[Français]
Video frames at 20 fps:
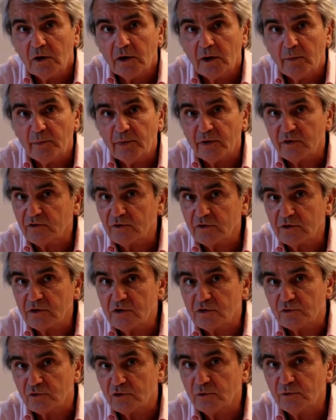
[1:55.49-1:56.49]
la personne
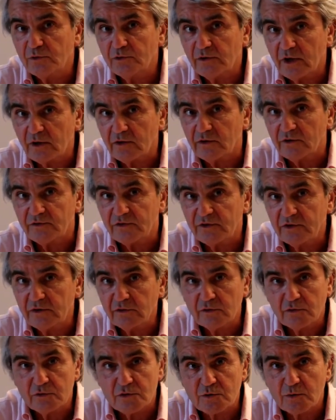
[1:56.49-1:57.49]
qui s'occupe de la
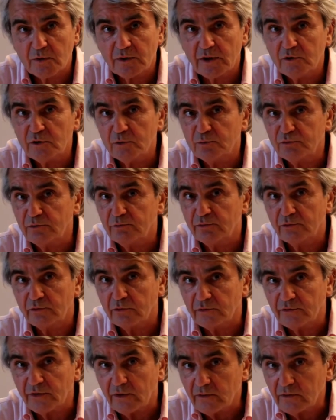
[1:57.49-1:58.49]
cantine soit là depuis plus
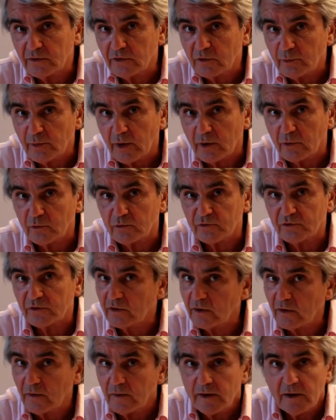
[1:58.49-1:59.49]
longtemps et que par
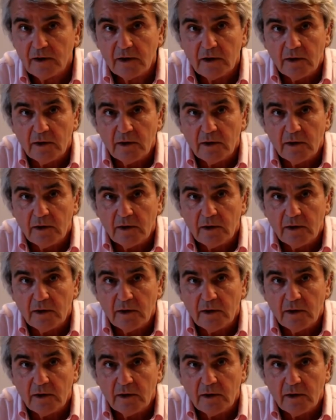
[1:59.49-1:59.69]
conséquent,